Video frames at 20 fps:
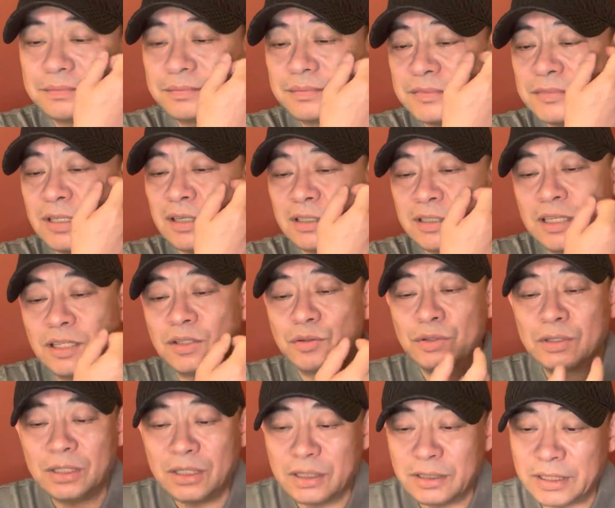啊，格鲁
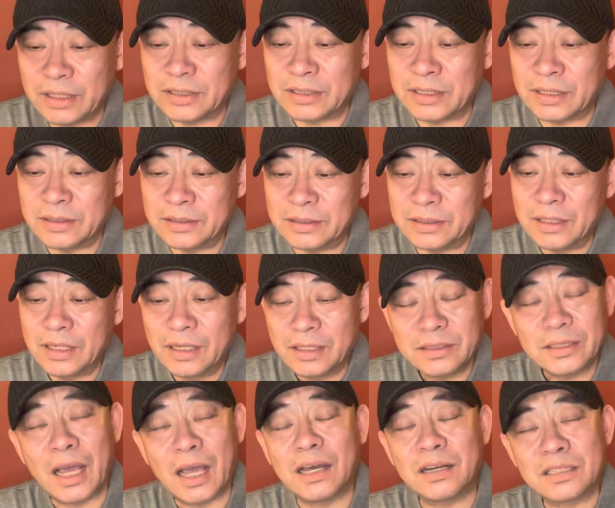克这个人，
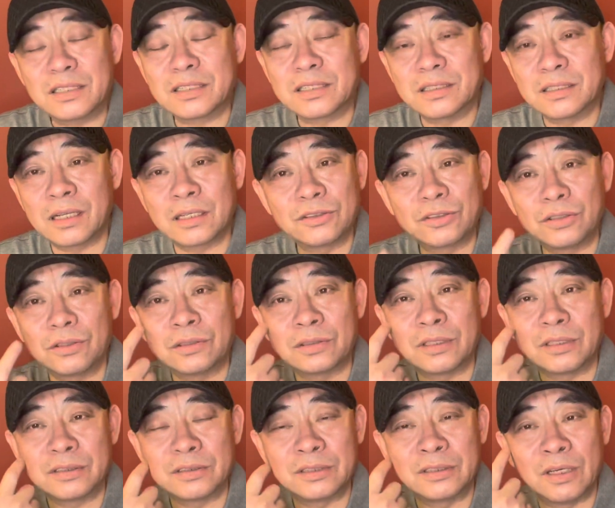当时他做
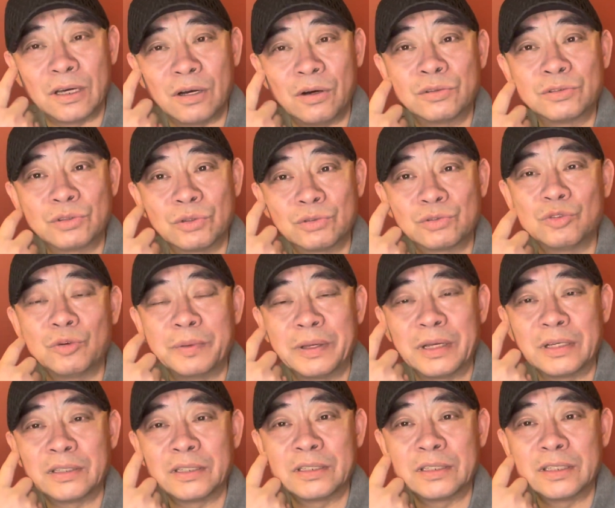在那欧洲著
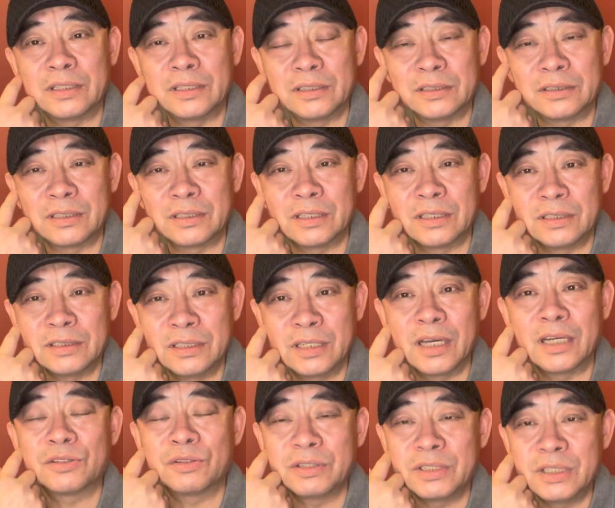名的这个这个，应
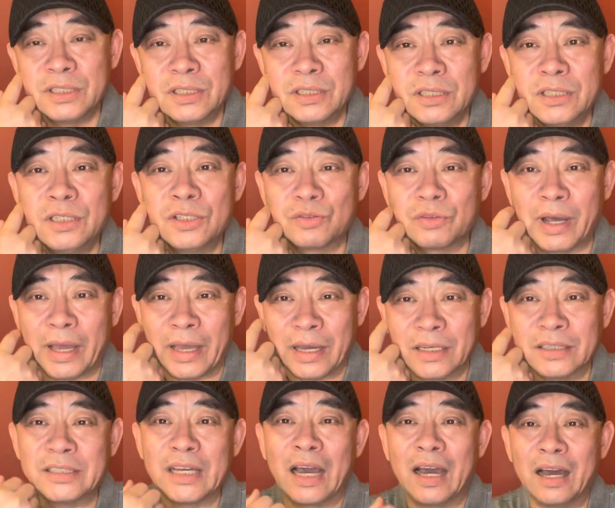该说艺艺术改革
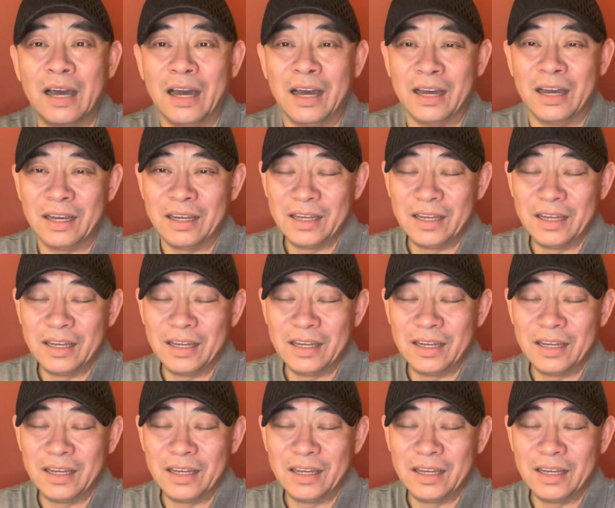家，哈、